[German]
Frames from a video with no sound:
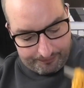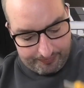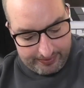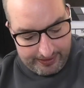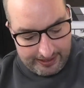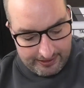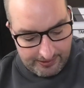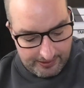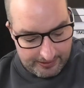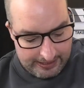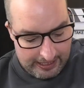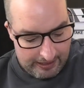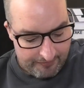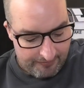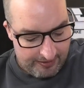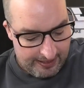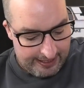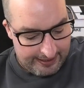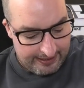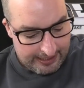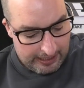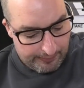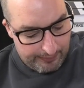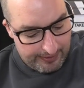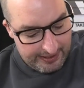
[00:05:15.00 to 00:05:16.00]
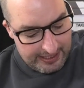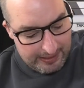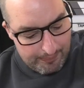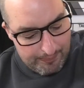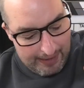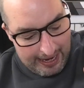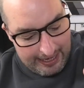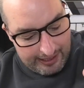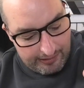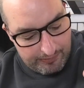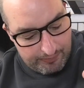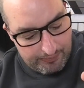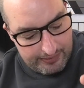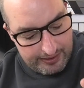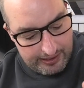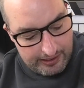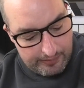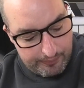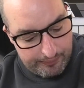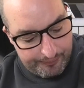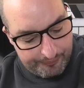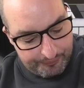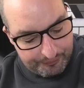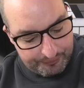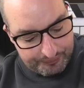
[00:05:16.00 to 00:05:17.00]
also kann, vielleicht kann man die machen mit
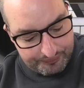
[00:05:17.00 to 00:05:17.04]
einem